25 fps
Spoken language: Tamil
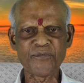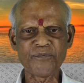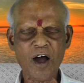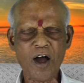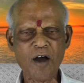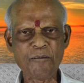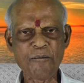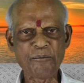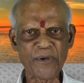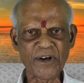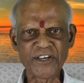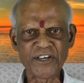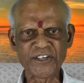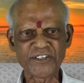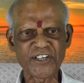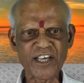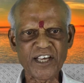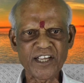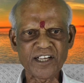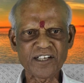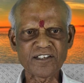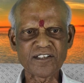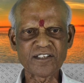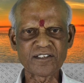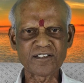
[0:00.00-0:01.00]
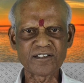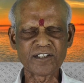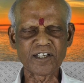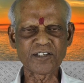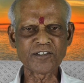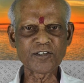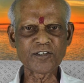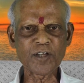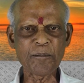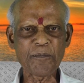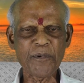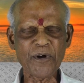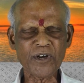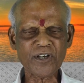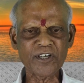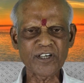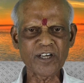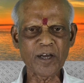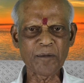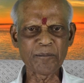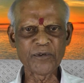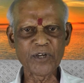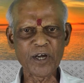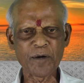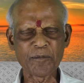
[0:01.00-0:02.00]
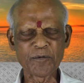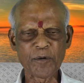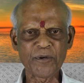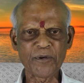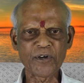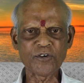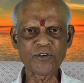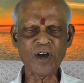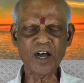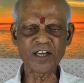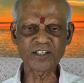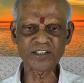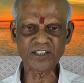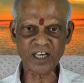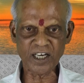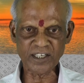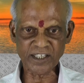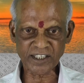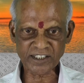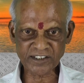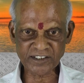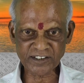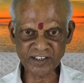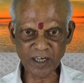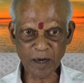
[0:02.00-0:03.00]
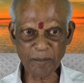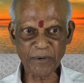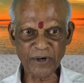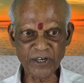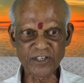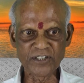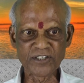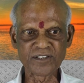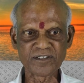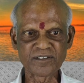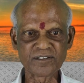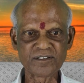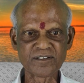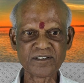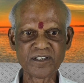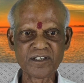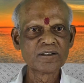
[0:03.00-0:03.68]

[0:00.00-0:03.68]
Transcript: ஃபார்ம் பண்ணிகிட்டே இருக்குது எந்த பக்கம் எப்படி எப்படி பண்ணோ அது கரெக்டாக பண்ணுது